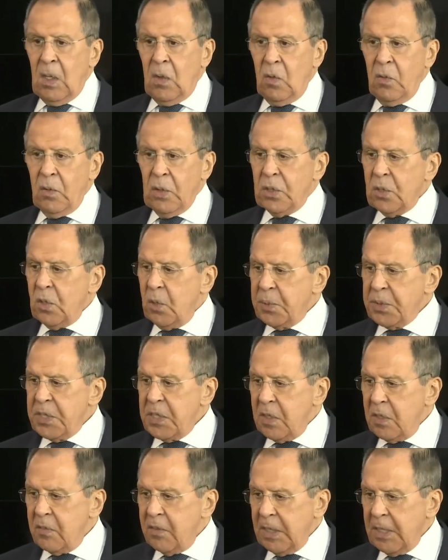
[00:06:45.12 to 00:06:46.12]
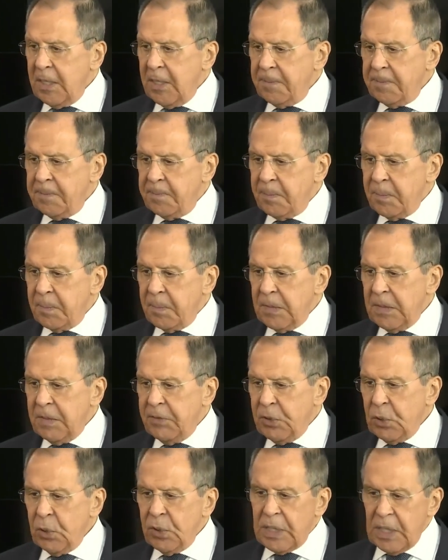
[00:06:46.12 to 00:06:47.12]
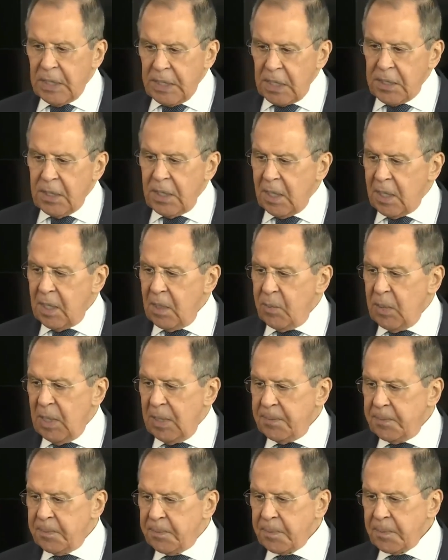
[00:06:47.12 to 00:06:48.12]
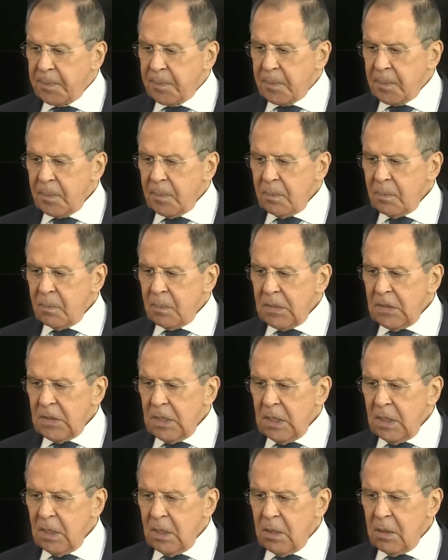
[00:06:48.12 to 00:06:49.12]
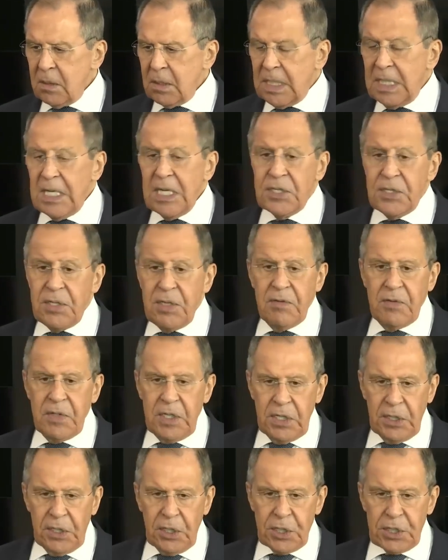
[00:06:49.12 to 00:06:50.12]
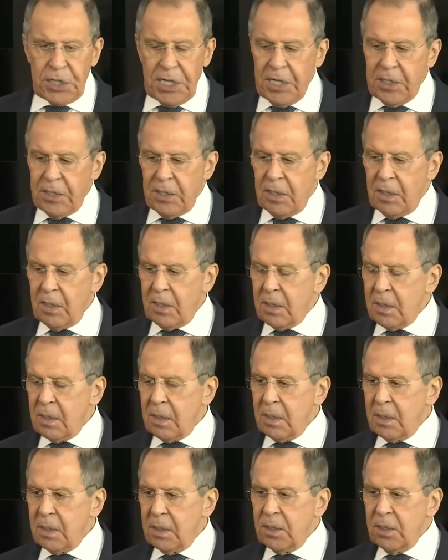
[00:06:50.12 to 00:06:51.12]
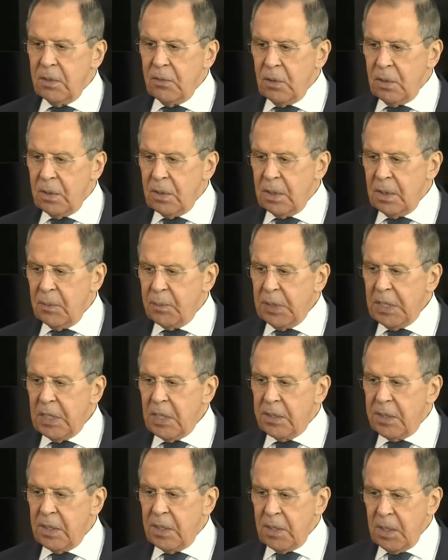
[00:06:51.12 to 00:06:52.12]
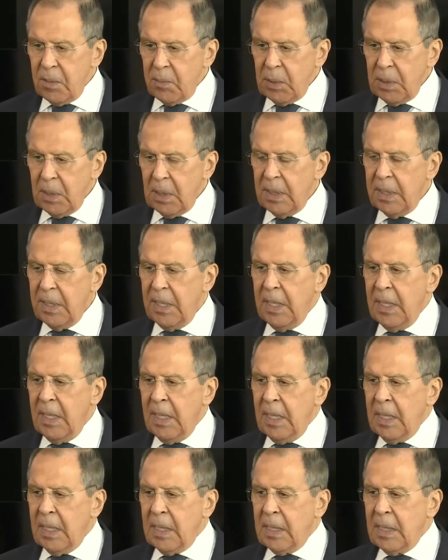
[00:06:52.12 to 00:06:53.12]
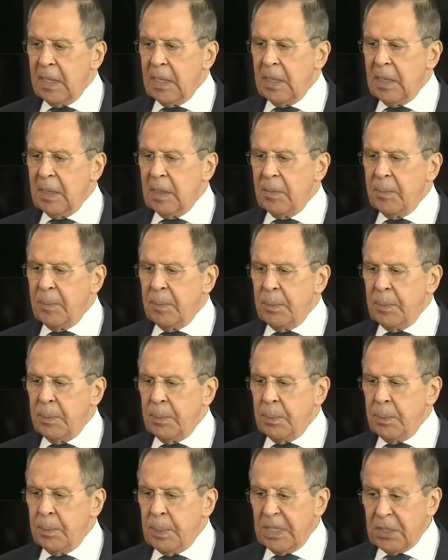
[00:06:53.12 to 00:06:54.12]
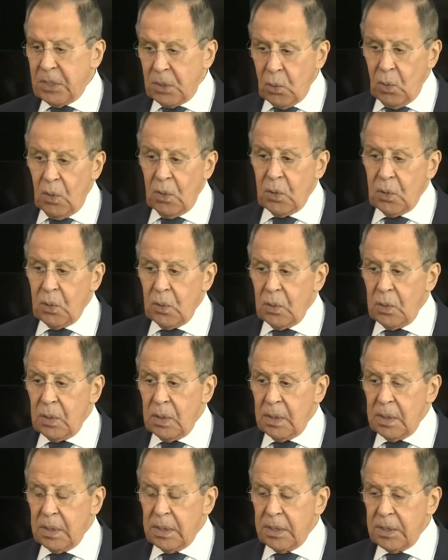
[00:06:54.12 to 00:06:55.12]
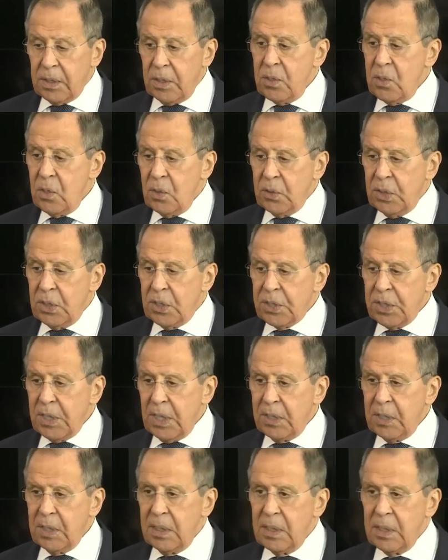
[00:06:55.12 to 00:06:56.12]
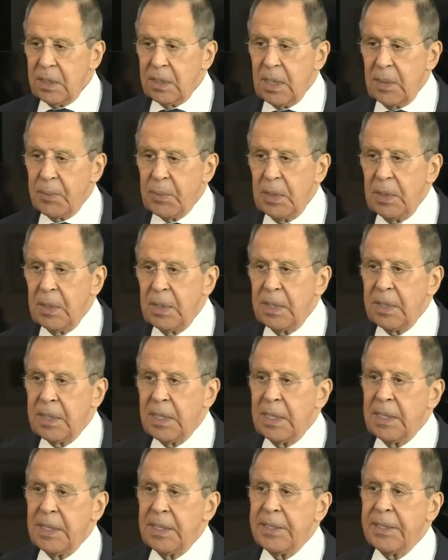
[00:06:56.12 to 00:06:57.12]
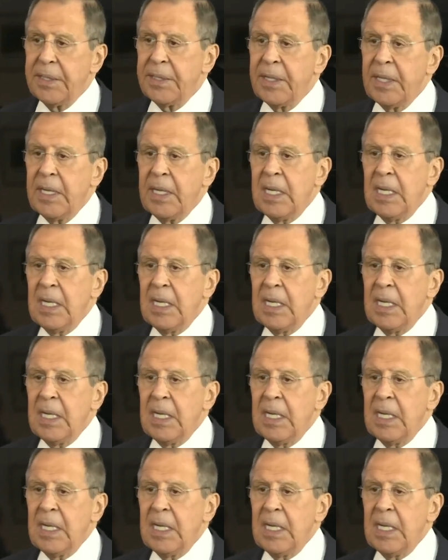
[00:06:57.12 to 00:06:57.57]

Ну вот, собственно говоря, и все, да, каких-либо коллективных решений сегодня принято не было, поскольку Соединенные Штаты и их западные коллеги